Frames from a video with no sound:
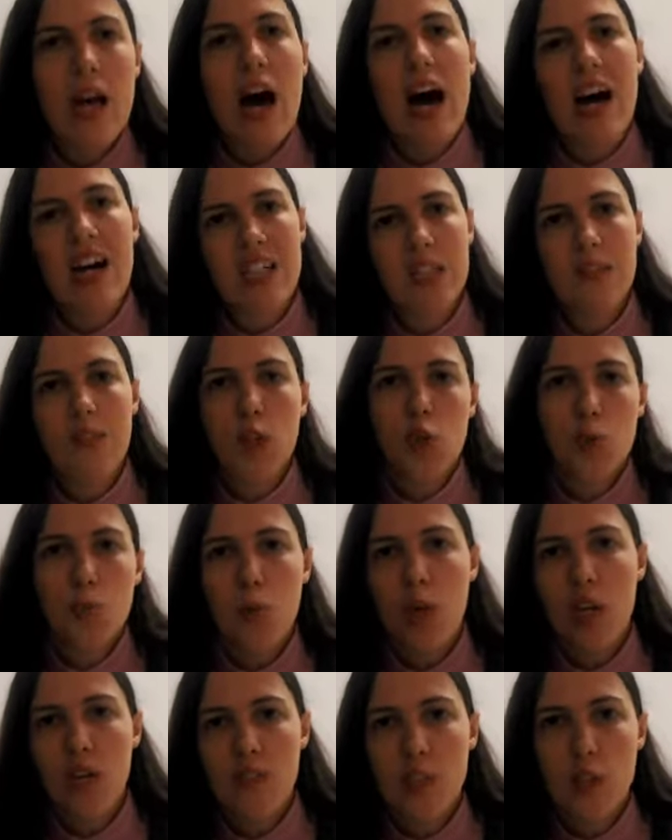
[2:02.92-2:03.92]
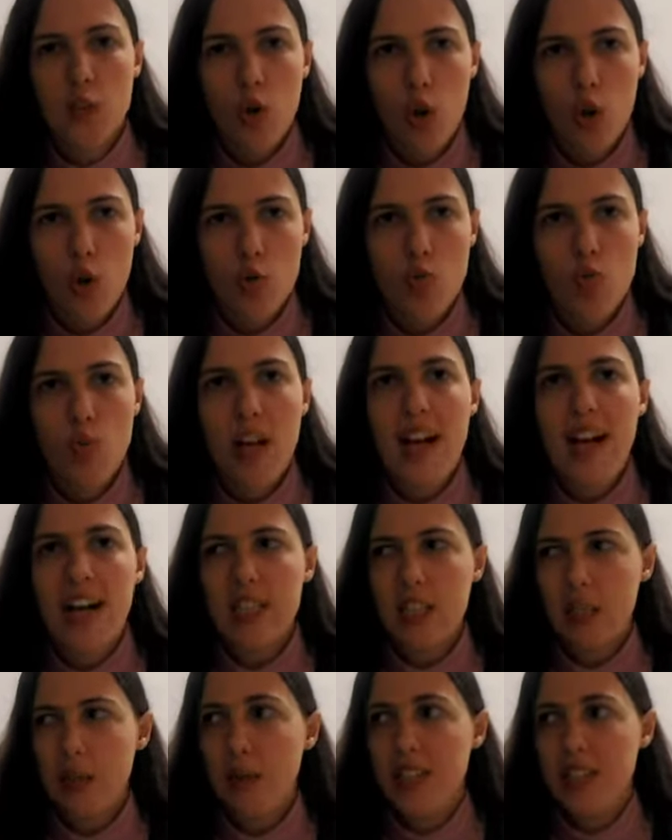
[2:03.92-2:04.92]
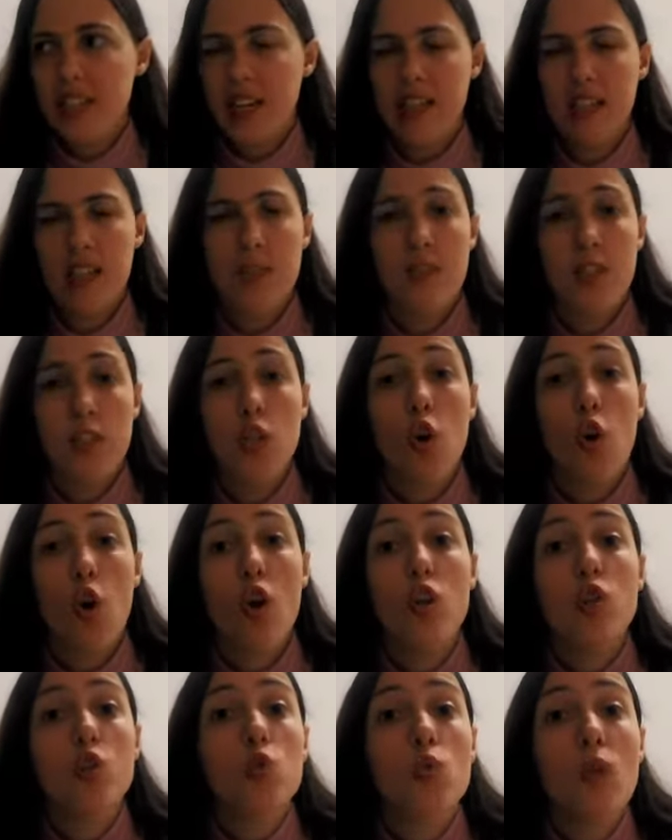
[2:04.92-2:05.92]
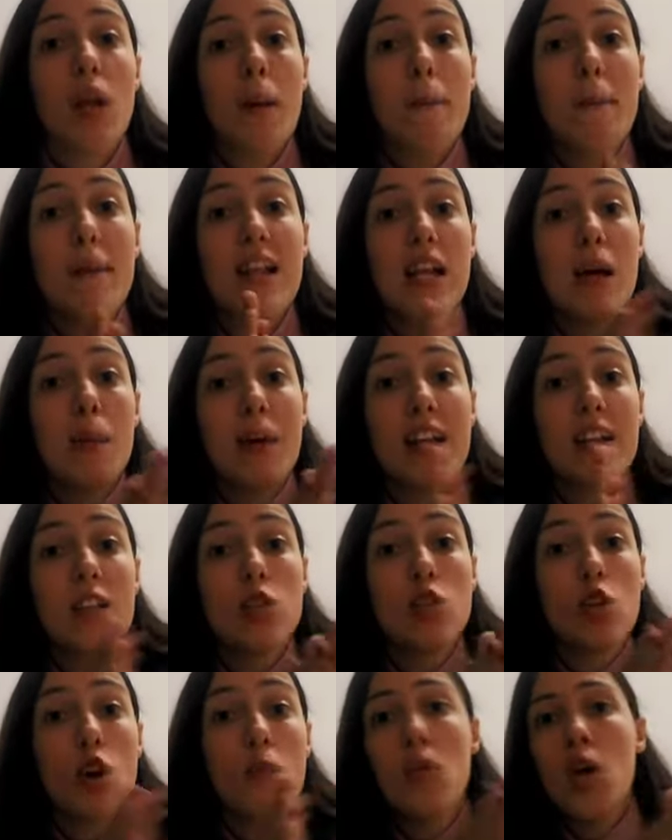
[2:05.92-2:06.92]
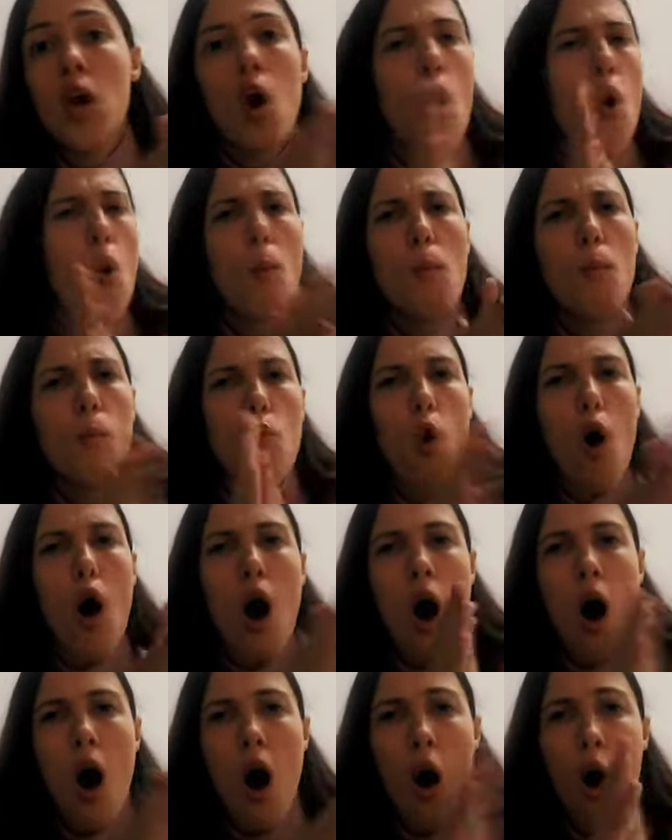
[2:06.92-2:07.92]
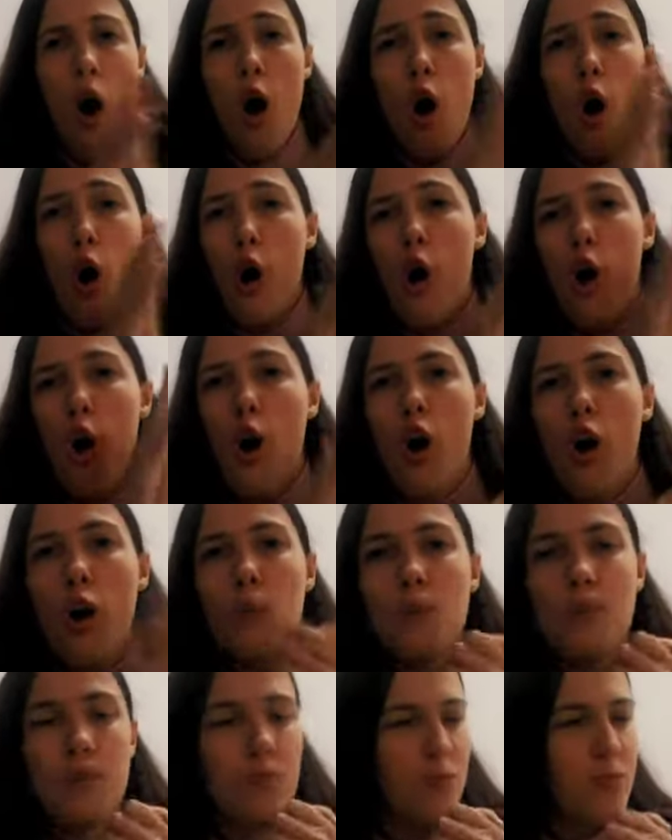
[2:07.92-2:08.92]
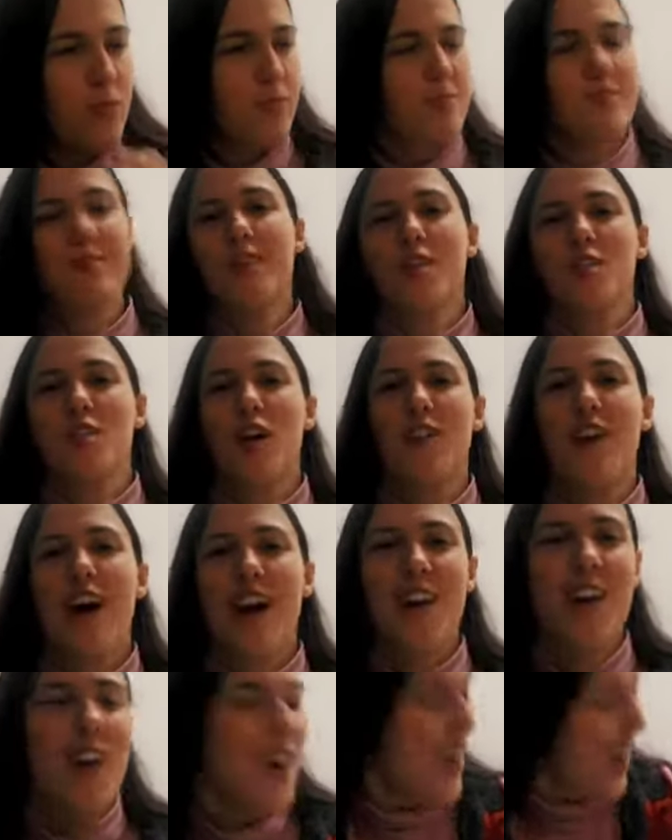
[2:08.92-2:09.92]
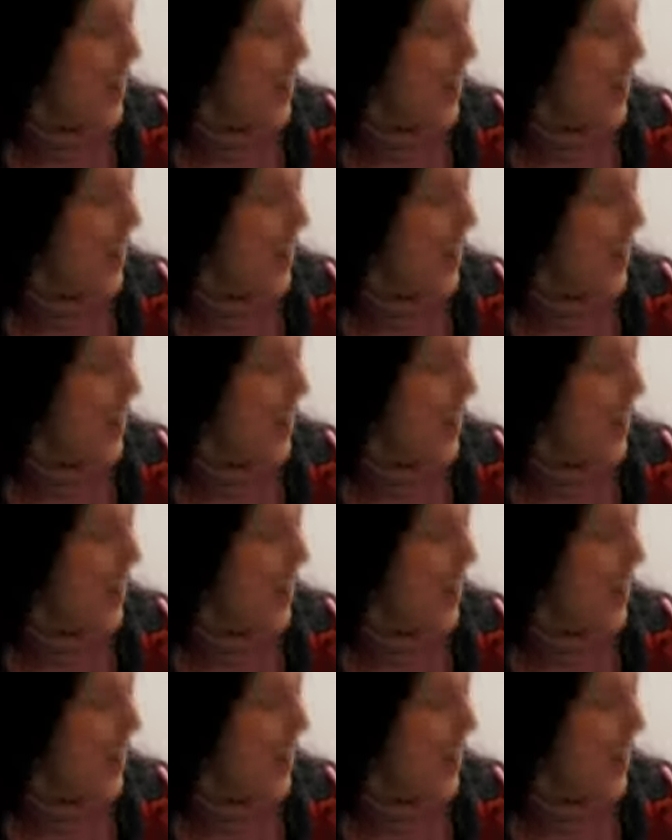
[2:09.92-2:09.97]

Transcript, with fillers: anche se faccio pochi video haul sulla casa, ma tanti video haul sull'abbigliamento. Muohohoho! Non riesco a farlo.